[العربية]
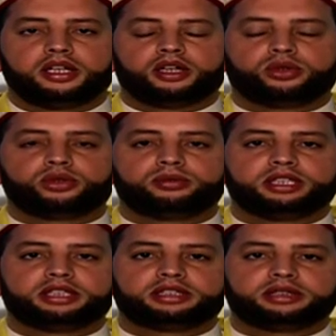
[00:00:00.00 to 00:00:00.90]
أعوذ
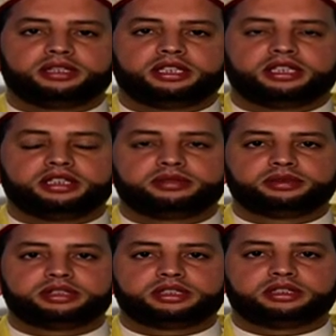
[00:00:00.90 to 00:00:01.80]
بالله السميع العليم من
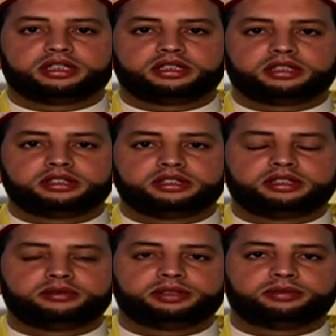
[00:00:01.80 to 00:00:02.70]
الشيطان
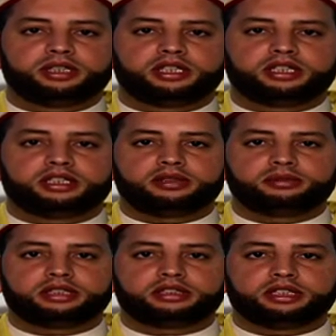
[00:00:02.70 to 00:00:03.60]
الرجيم بسم الله
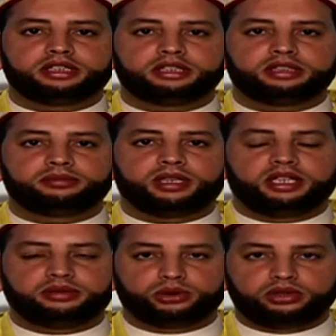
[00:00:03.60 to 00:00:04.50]
الرحمن الرحيم
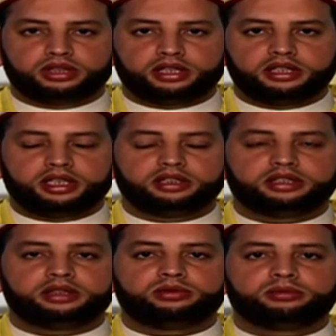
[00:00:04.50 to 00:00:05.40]
الحمد لله
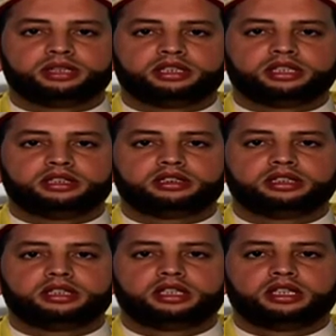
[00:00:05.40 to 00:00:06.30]
الحنان المنان
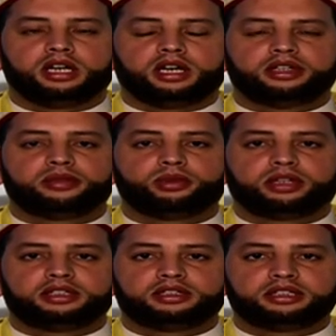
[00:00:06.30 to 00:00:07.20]
عظيم
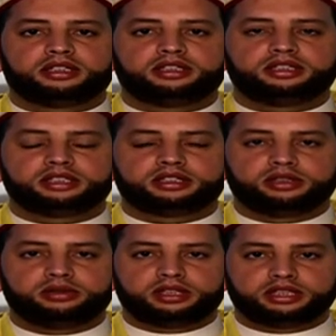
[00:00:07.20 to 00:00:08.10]
العطاء جزيل
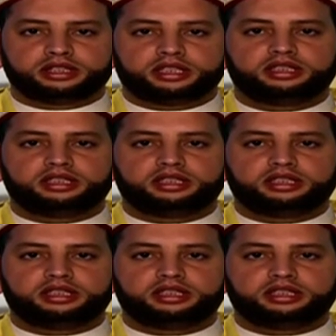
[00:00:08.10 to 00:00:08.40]
الإحسان